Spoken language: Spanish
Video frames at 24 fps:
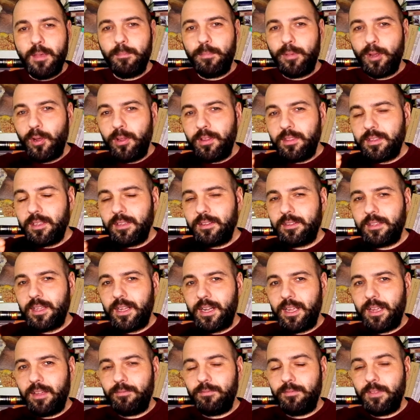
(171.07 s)
pero
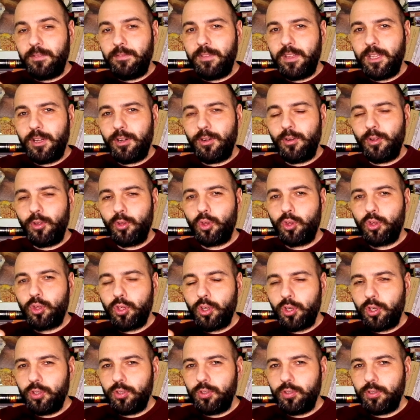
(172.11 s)
intentaré vivirlo
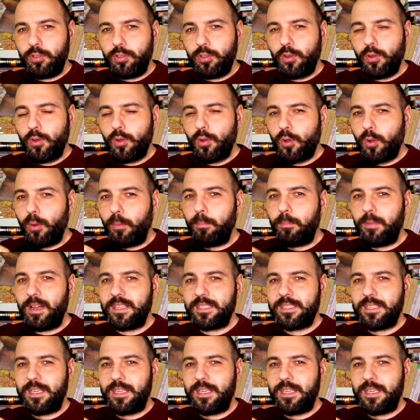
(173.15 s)
todo con más